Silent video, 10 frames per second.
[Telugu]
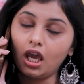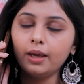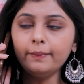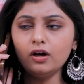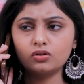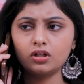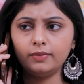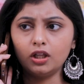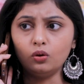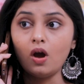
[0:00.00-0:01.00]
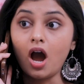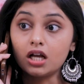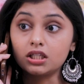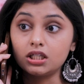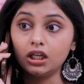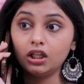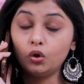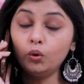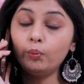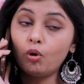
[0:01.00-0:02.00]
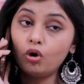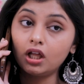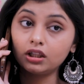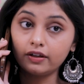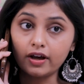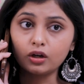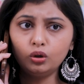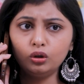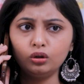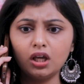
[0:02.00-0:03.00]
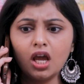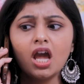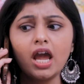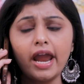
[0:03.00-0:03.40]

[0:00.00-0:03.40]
ఏం అవసరం లేదు అసలే నీకు బోల్డ్ అంత వర్క్ ఉంటుంది